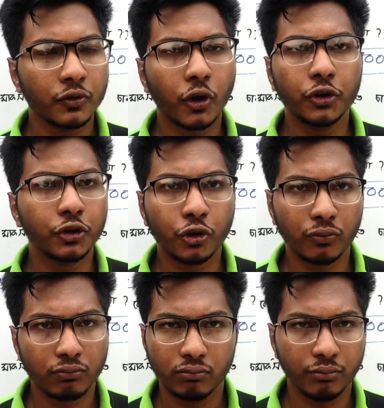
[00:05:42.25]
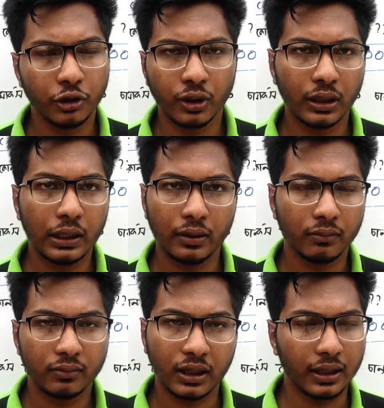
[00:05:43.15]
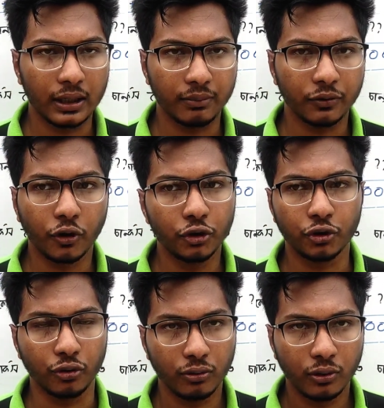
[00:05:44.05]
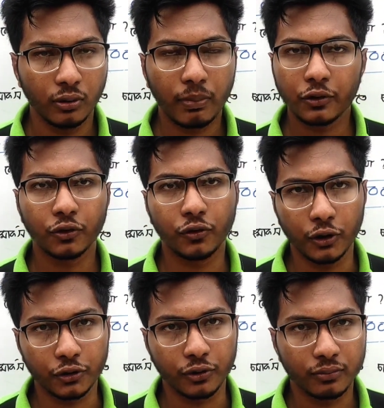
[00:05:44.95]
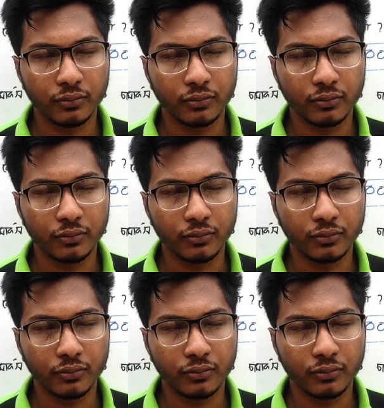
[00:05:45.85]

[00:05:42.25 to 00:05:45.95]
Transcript: ছয়শোর ভিতরে থাকা লাগবে ছয়শো পাঁচশো ছয়শো